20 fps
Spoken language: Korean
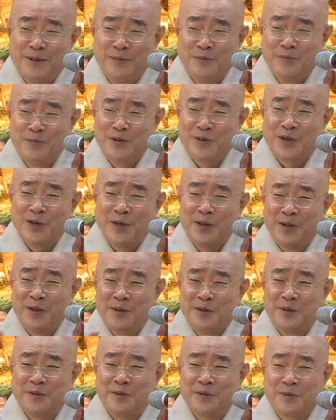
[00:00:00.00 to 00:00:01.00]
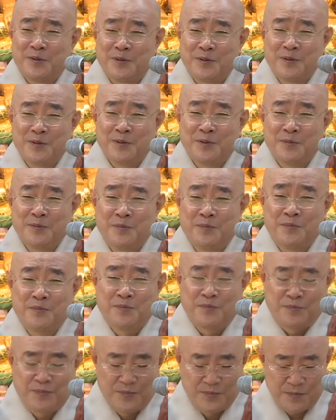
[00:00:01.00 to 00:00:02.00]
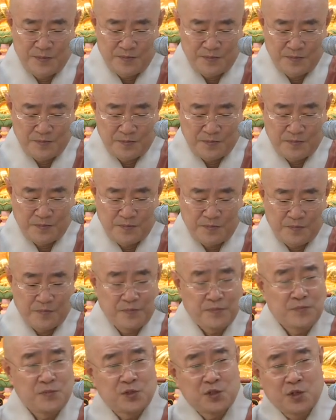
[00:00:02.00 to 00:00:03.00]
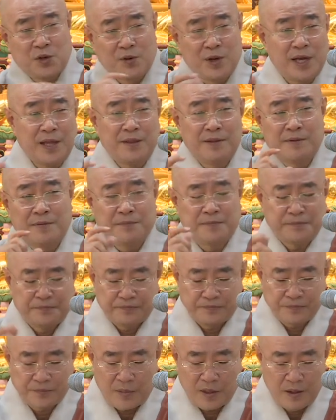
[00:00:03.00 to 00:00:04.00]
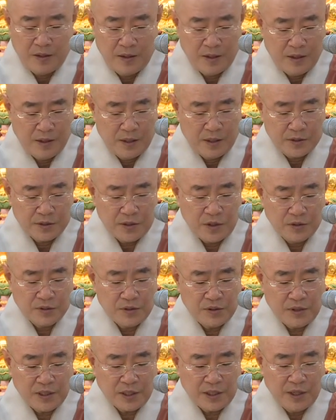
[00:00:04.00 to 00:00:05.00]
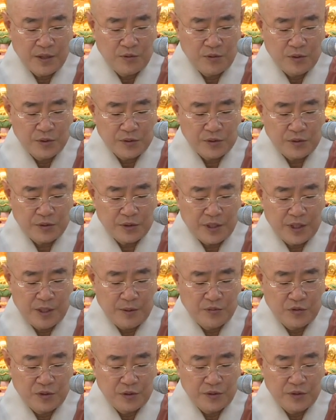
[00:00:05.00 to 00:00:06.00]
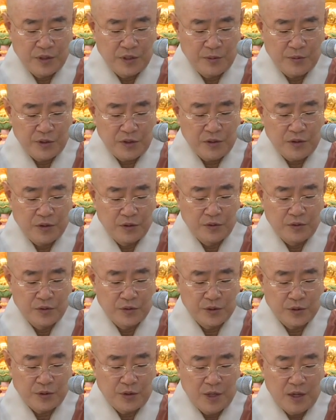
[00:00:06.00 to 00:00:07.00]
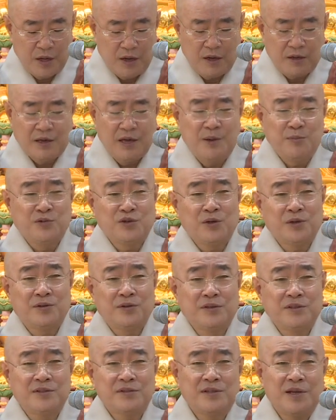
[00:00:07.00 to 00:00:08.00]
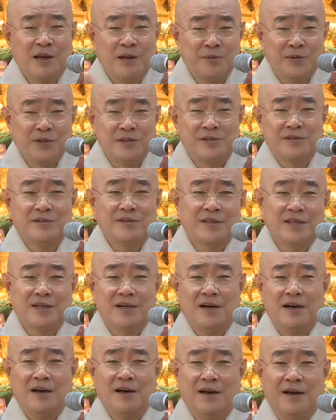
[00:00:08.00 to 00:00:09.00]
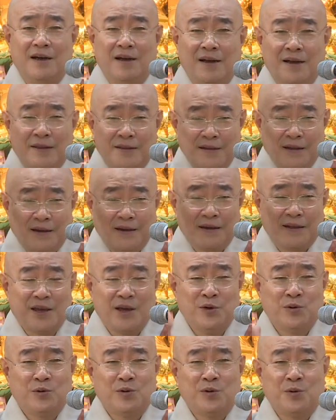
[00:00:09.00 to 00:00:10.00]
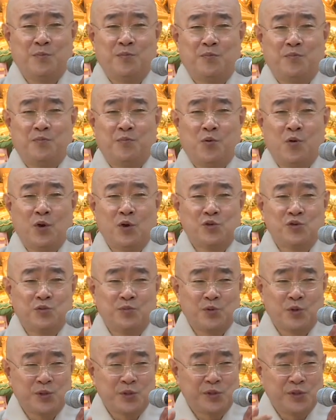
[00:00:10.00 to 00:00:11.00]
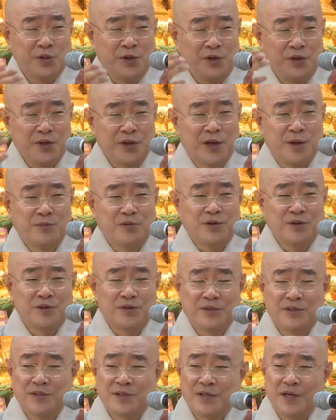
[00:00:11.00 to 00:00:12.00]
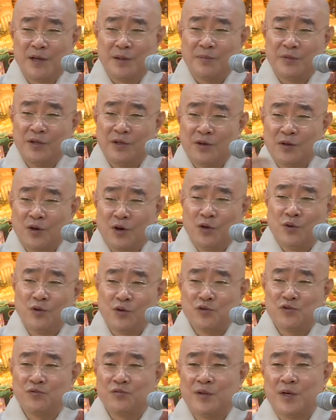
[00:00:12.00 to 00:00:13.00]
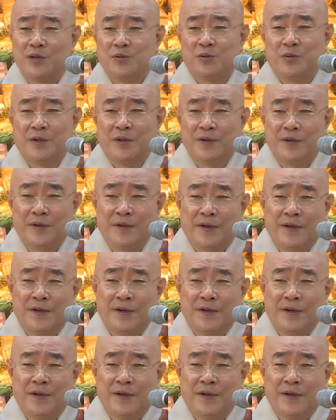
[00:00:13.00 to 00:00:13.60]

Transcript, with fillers: 이렇게 음, 전환 청정한 개울로서개 무너뜨림을 거두어주고 아, 개 무너뜨리는 사람이 있으니까 내가 개울을 보여줌으로써 개 무너뜨리는 사람들을 거두어준다 이 소리예요.